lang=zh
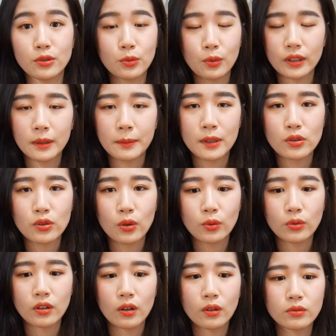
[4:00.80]
就往那边
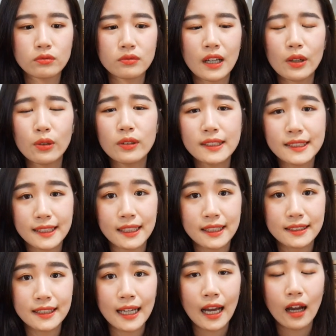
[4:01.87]
冲，然后它又力气
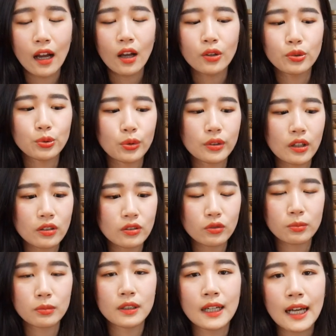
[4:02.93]
很大，就会导致我
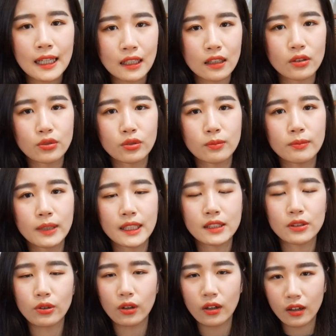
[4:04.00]
们拉它的时候，每次
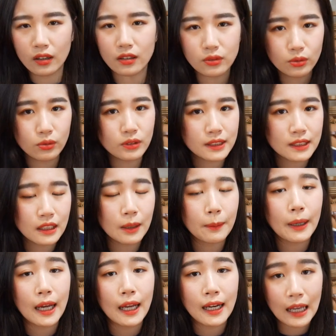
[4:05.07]
都要很用力疼的
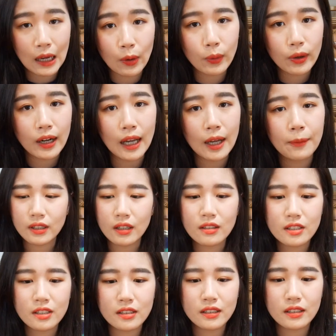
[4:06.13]
把它拉回来。当
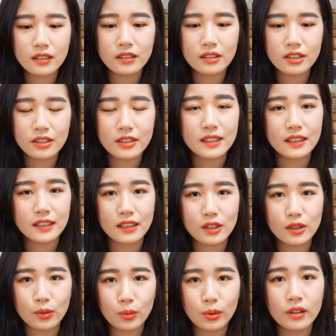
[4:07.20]
时这个事情呢也
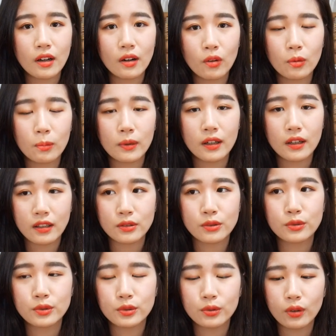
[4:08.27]
是困扰了我们很
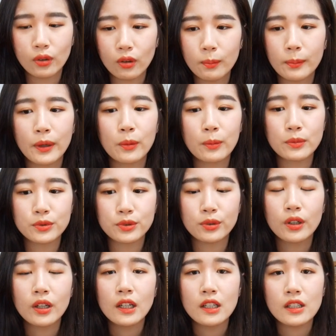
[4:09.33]
久，就后面我们就
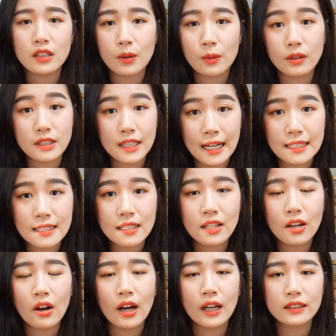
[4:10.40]
上网查资
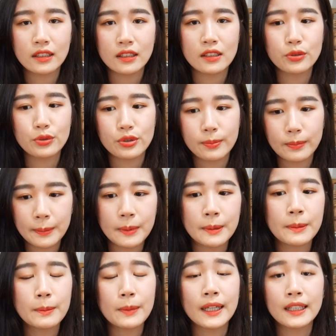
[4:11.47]
料啊等等，就是慢慢
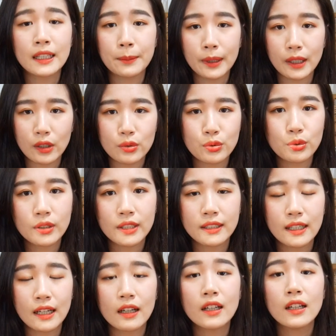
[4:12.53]
慢慢一点把它训练
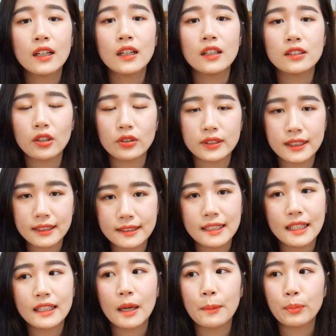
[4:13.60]
大，到现
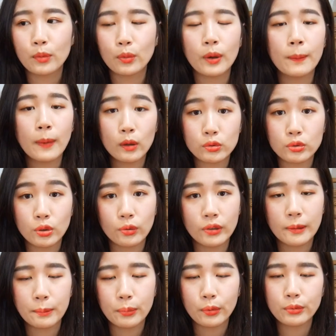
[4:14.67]
在它不会暴冲，
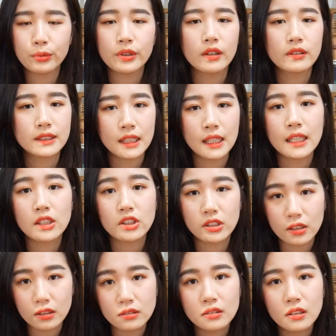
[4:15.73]
也不会去咬牵引
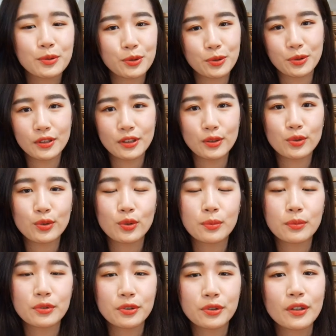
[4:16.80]
绳，所以说这就是我
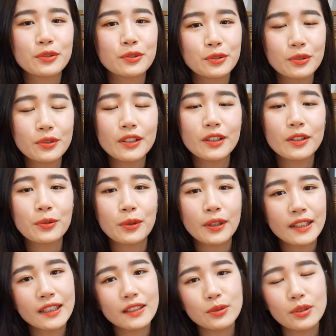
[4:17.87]
们爽啾啾的一个
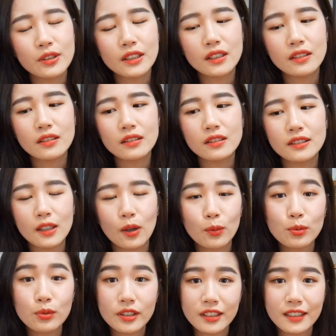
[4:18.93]
原因，算是一个小
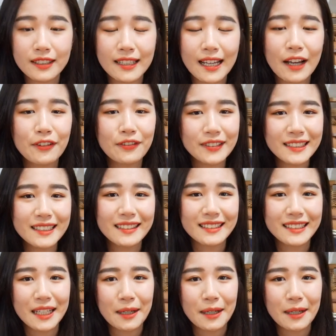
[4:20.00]
故事跟大家分享一